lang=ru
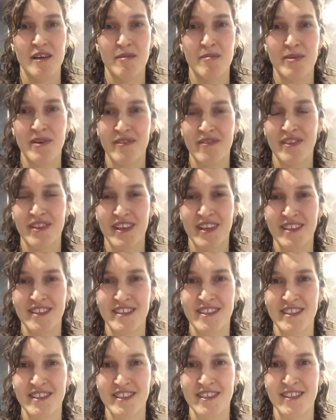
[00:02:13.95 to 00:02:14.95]
провела
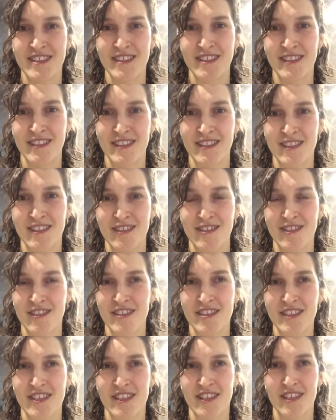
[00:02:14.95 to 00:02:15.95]
здесь э,
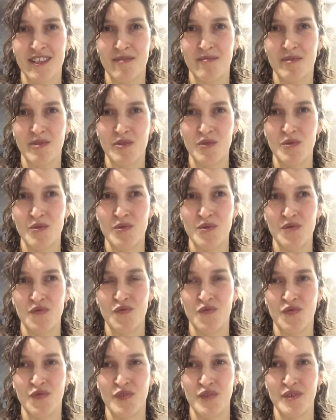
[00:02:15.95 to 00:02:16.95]
несколько минут
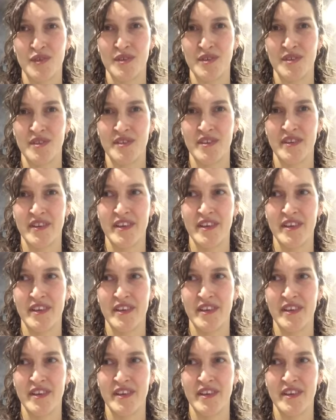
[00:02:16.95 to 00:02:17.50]
в